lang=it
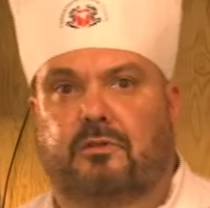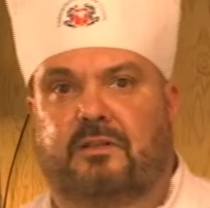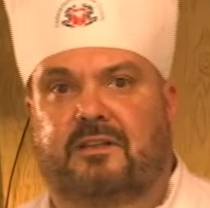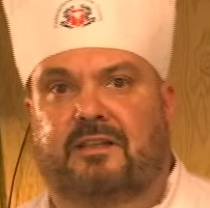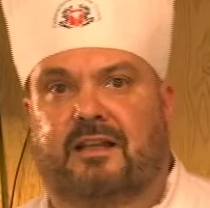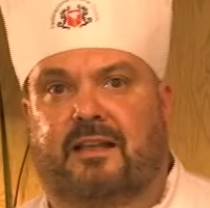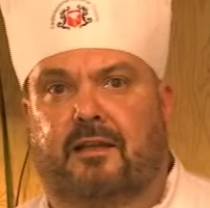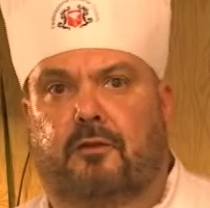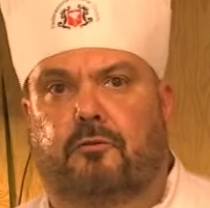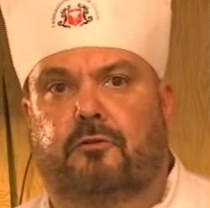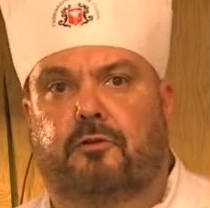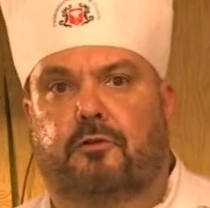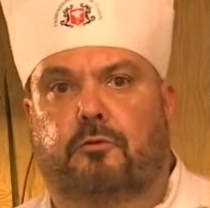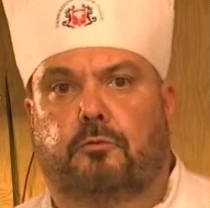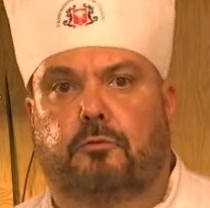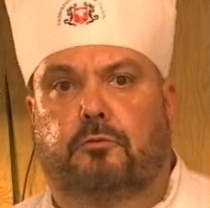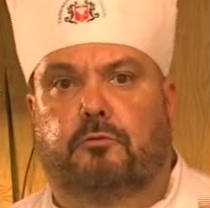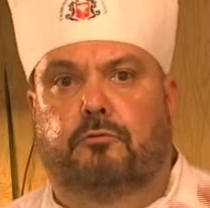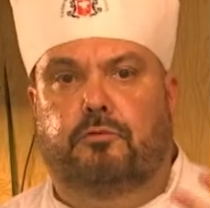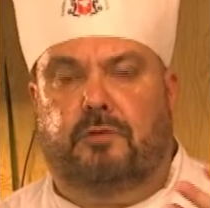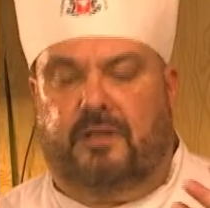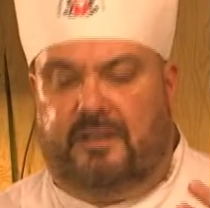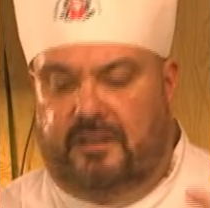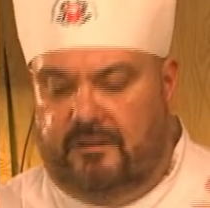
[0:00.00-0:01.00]
Italiano di
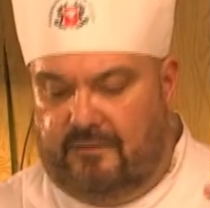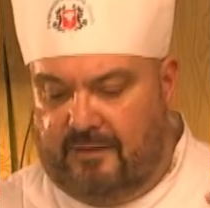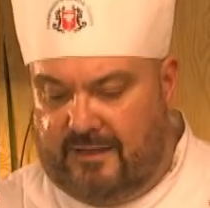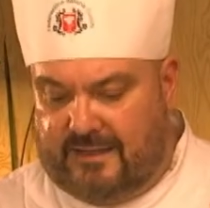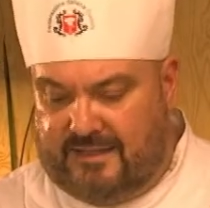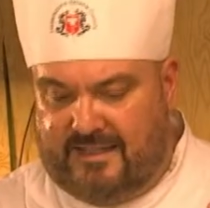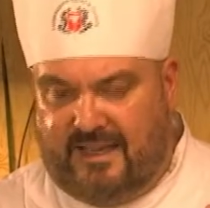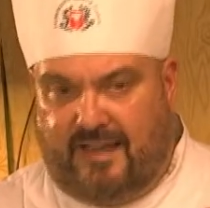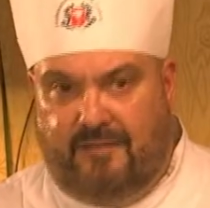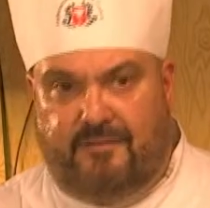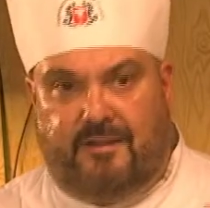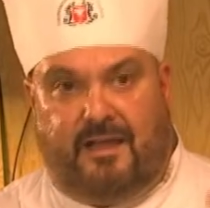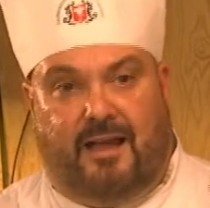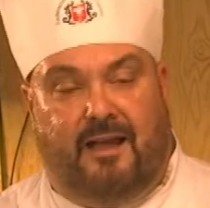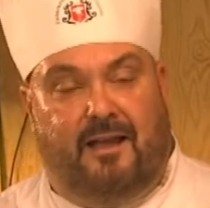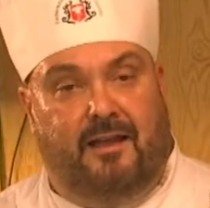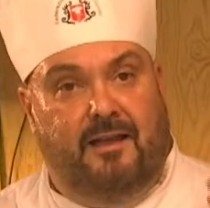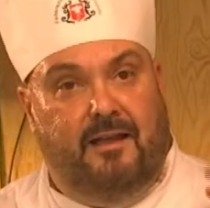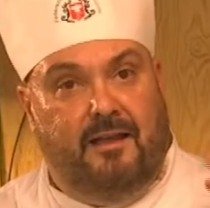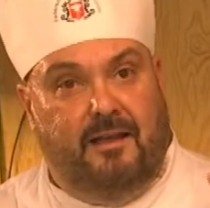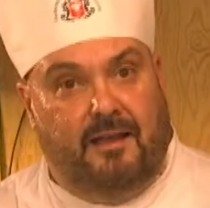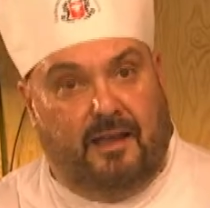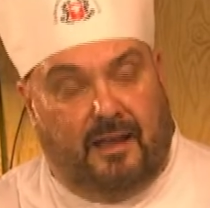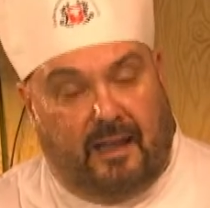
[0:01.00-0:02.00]
Cultura di Varsavia,
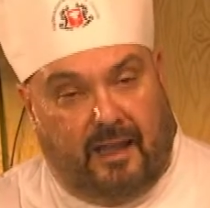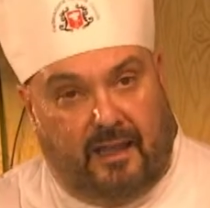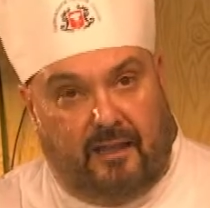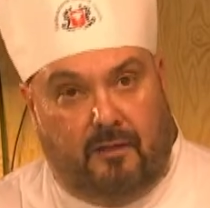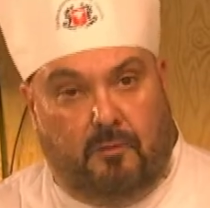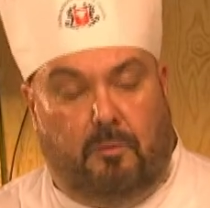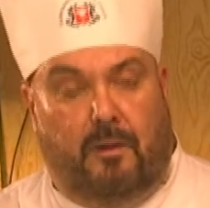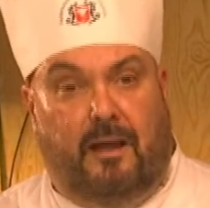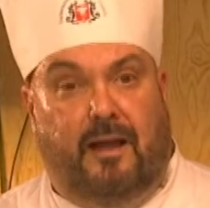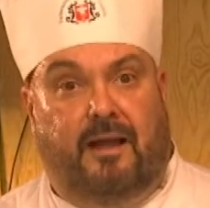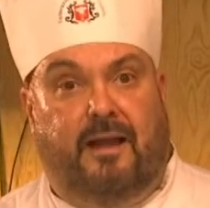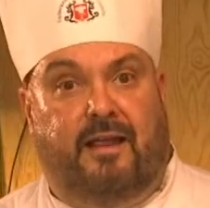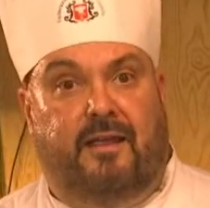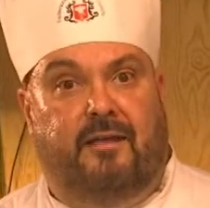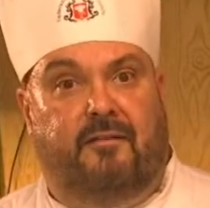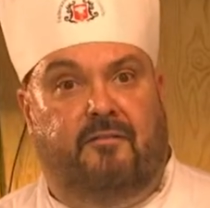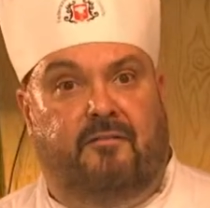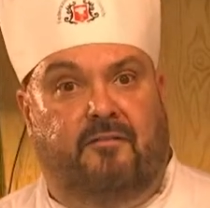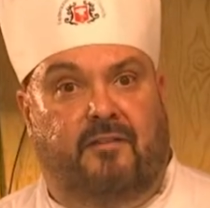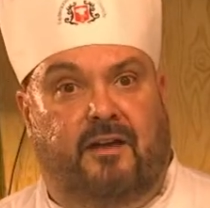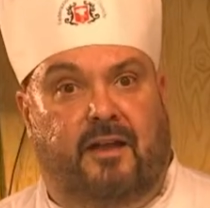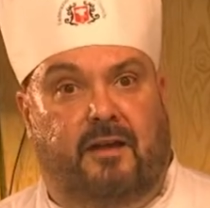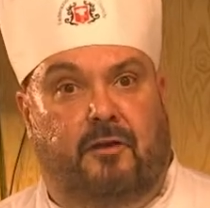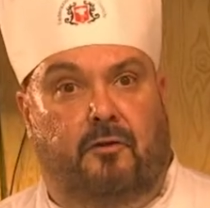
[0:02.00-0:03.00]
ai quali
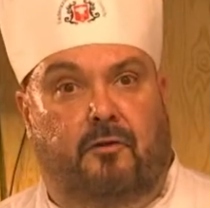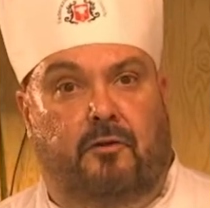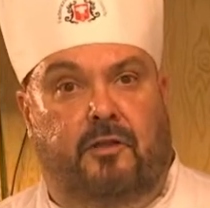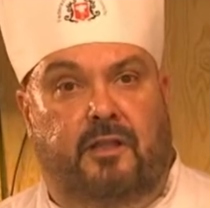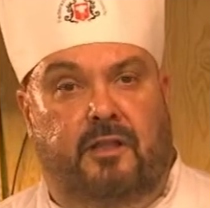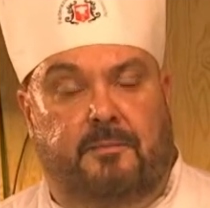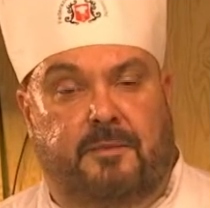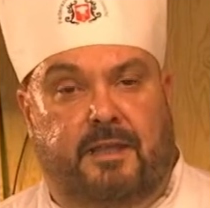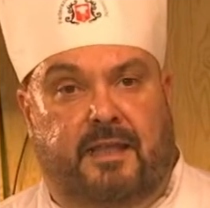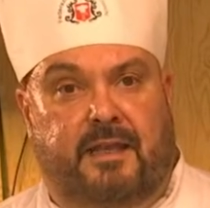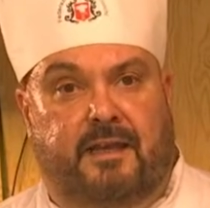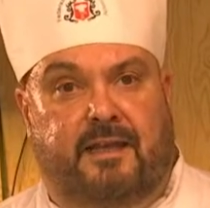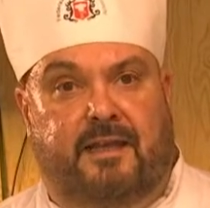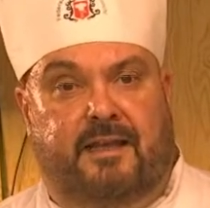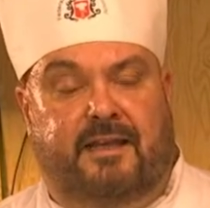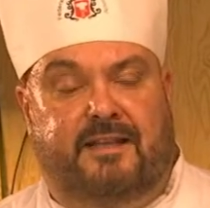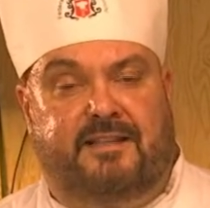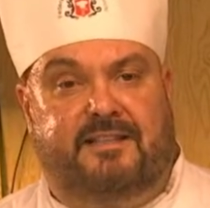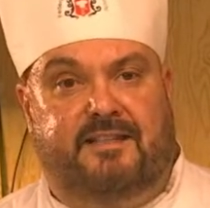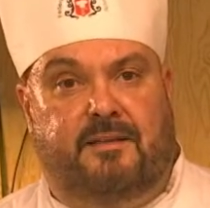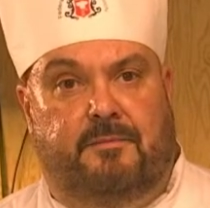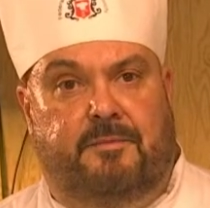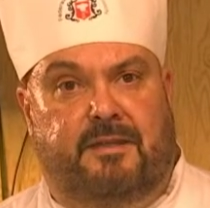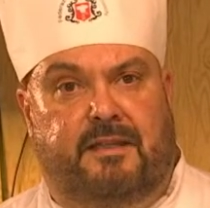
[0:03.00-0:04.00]
vanno i miei
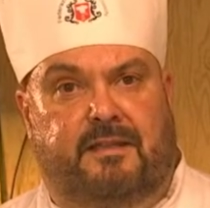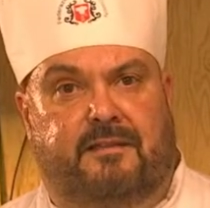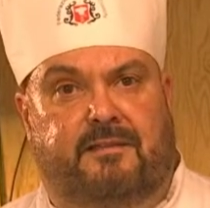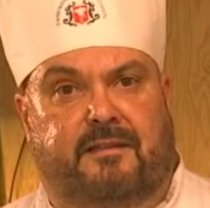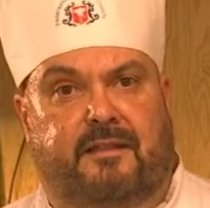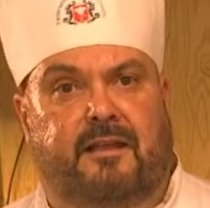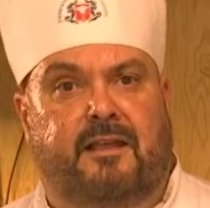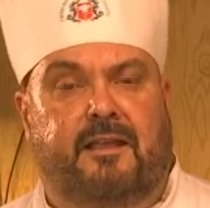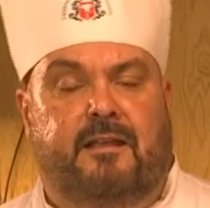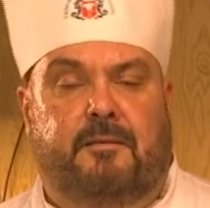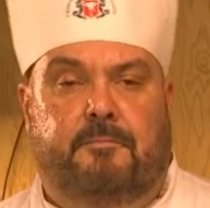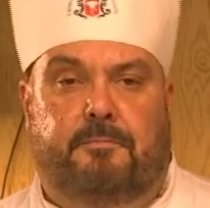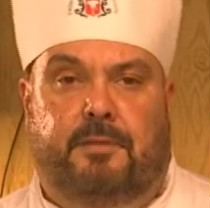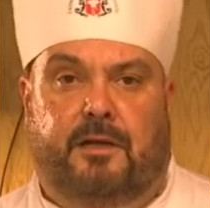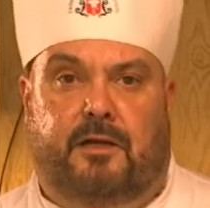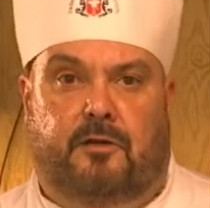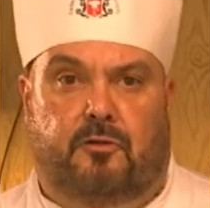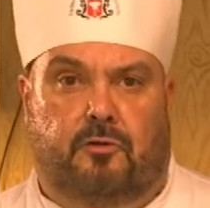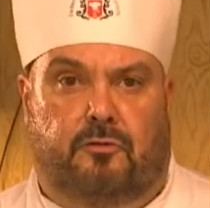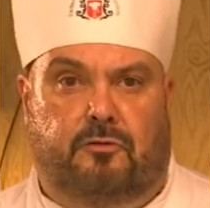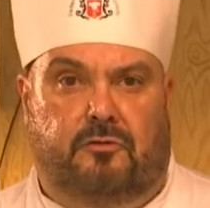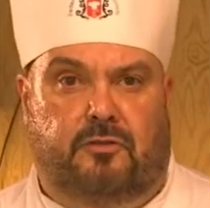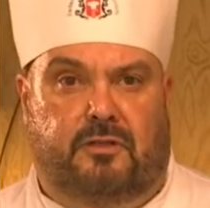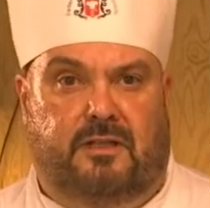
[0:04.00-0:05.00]
ringraziamenti per
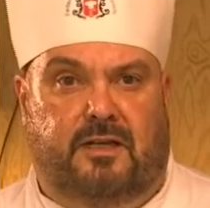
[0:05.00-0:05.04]
conto